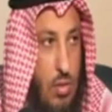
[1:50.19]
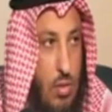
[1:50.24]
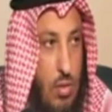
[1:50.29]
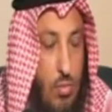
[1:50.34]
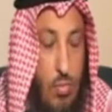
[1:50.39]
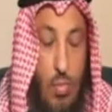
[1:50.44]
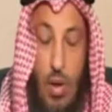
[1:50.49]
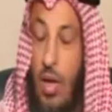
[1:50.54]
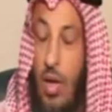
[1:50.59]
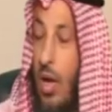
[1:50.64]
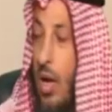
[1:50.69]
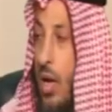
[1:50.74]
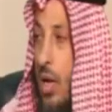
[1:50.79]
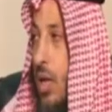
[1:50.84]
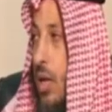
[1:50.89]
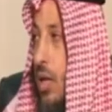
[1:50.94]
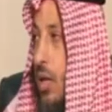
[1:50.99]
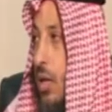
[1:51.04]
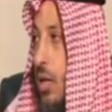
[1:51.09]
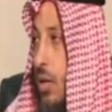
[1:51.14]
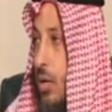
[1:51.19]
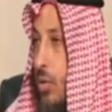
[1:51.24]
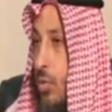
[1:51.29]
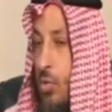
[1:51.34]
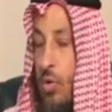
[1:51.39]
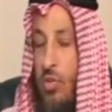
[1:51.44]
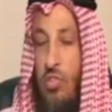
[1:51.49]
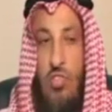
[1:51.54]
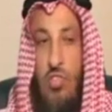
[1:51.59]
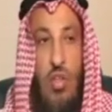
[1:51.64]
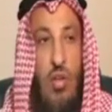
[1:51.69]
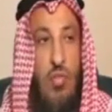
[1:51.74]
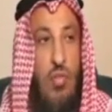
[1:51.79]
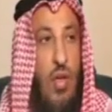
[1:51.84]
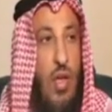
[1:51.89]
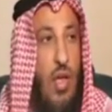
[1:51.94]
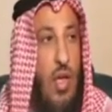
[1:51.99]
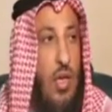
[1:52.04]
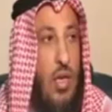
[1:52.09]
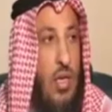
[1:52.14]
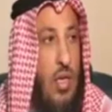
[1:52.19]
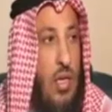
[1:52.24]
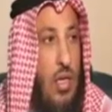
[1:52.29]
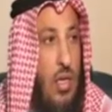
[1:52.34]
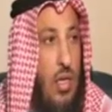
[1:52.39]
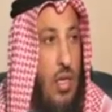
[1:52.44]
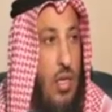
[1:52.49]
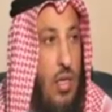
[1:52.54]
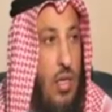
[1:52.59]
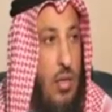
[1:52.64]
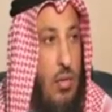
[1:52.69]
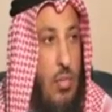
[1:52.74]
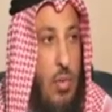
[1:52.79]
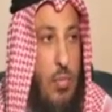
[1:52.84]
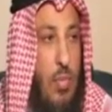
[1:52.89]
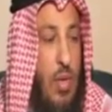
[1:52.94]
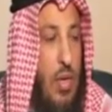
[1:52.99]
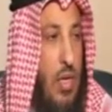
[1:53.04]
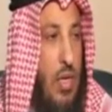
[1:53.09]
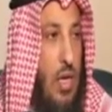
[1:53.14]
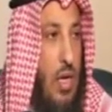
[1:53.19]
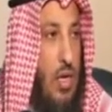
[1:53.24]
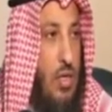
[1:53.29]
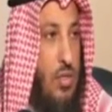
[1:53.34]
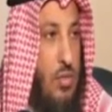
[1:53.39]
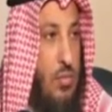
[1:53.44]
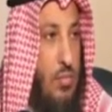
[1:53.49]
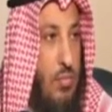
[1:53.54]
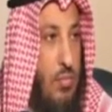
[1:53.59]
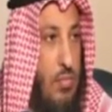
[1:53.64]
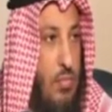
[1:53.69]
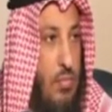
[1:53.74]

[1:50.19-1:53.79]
ثم قال واصطفاني من بني هاشم